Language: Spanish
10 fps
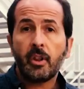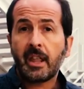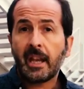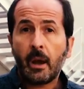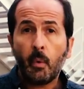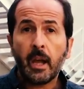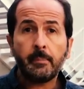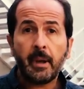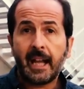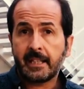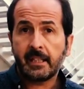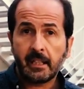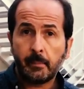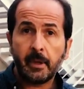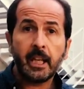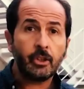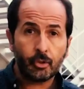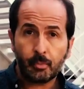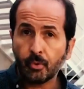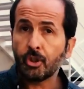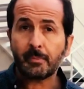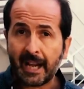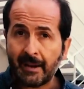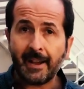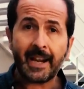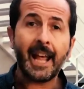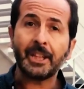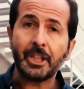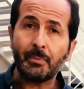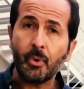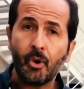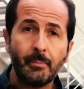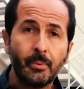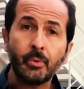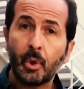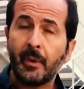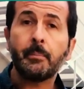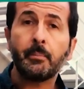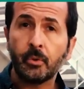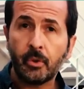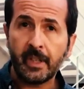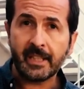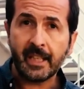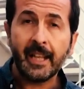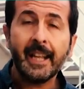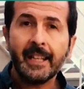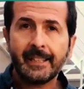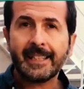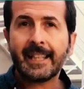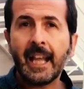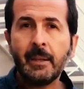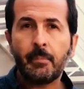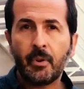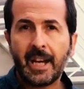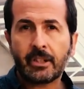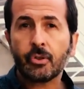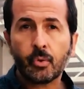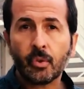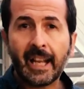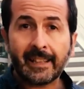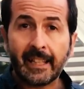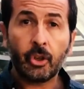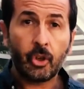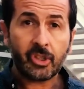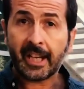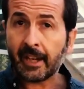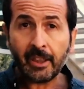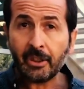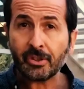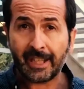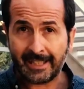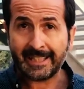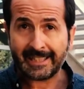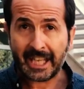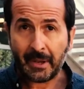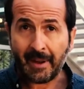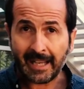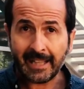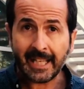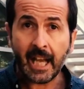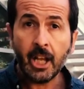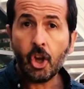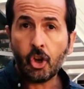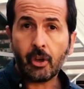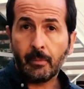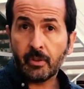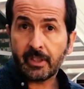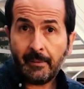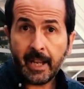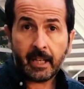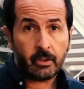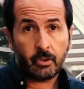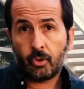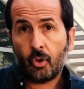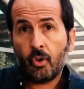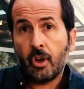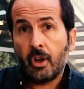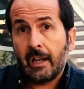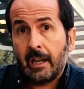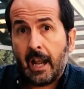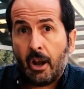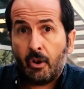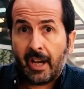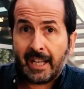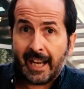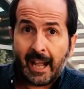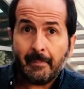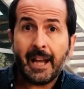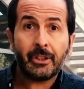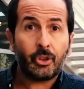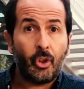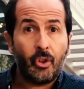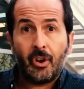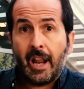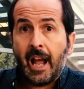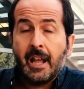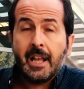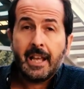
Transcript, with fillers: o desde la web http dibujo.ib.es. Desde ahí podrás consultar tanto los ejercicios que tienes que llevar al día como saber todo el organigrama, todo la